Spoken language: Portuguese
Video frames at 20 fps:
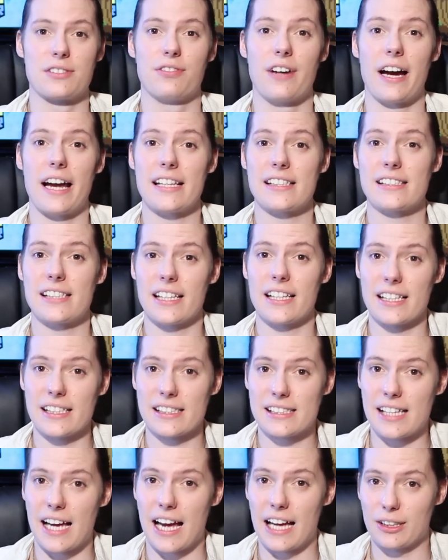vai ser
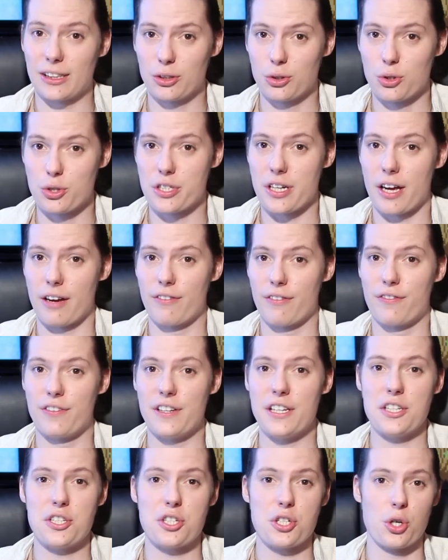lançado no dia
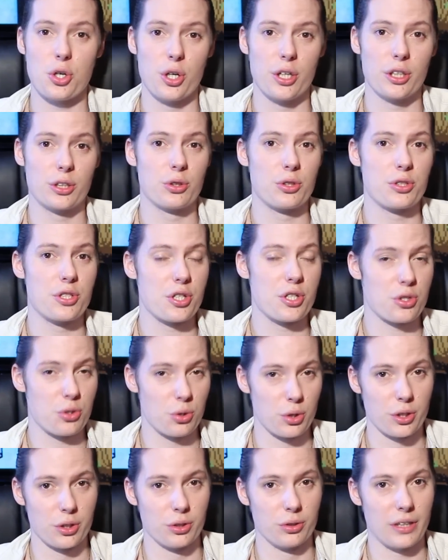28 de
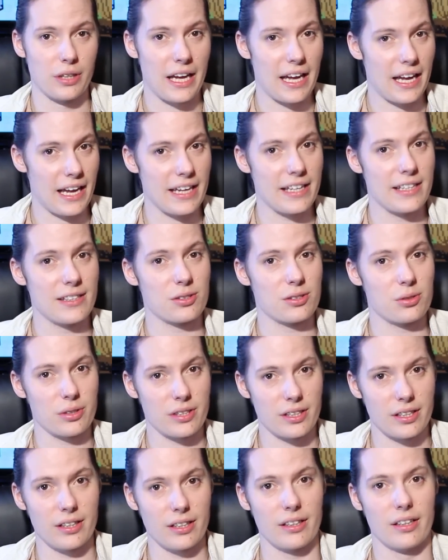junho. É isso
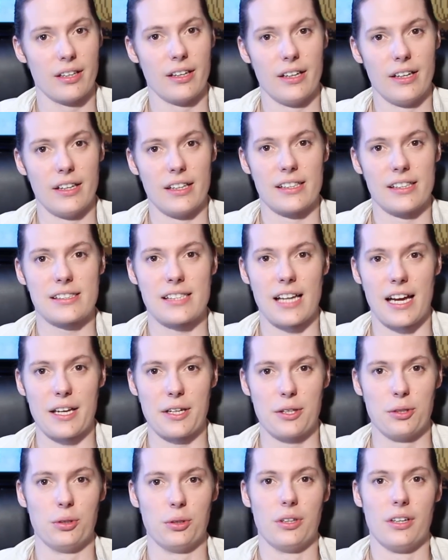que
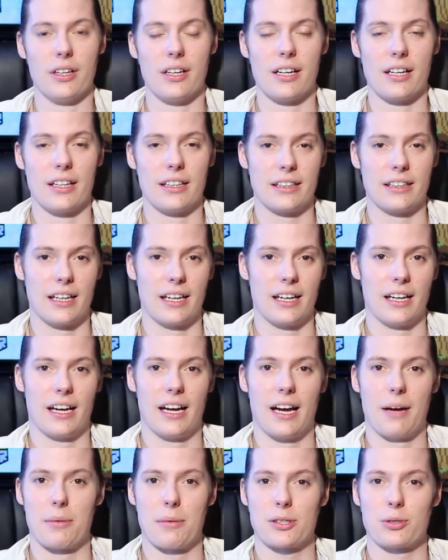saiu
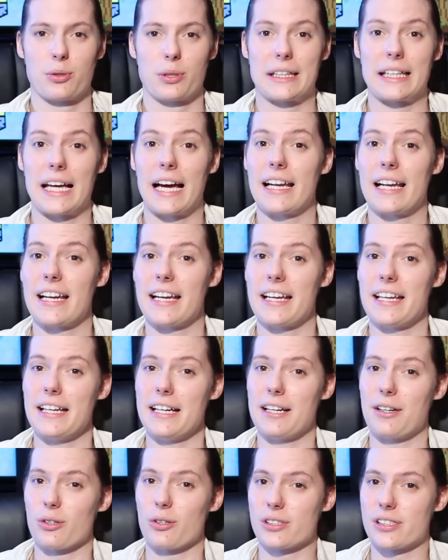na Amazon Itália.
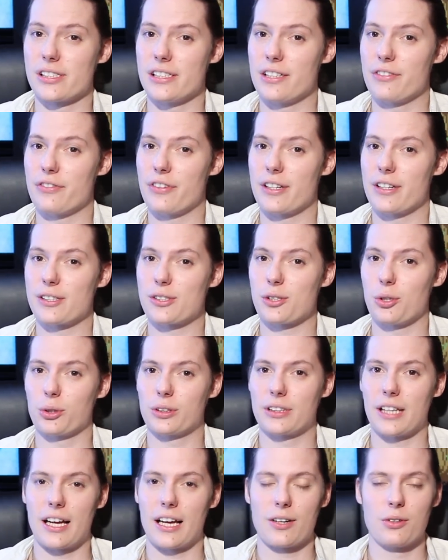Inclusive, eles
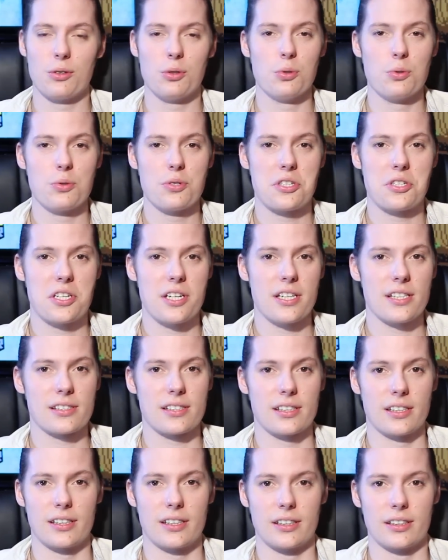soltaram um
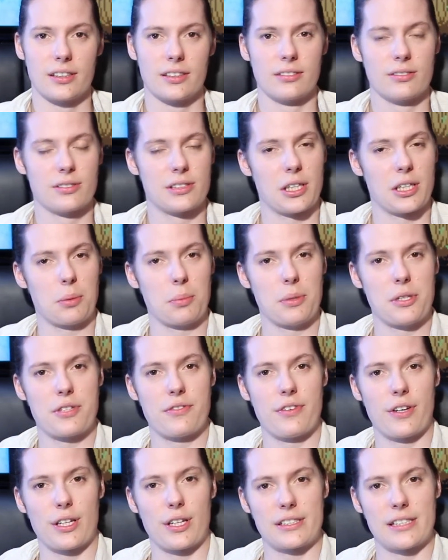teaser, não sei como eles
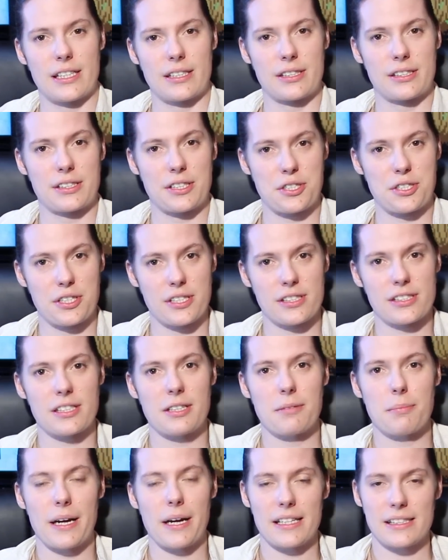tiveram acesso a esse
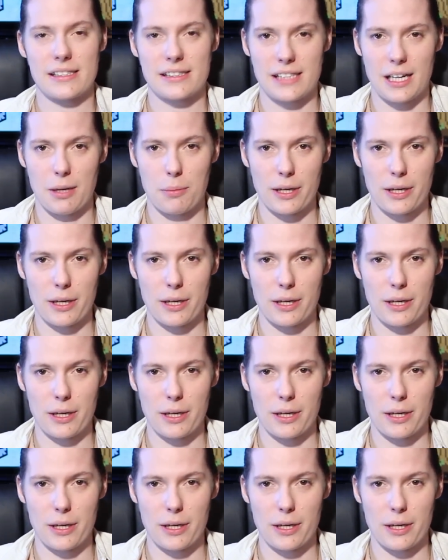teaser, mas dá uma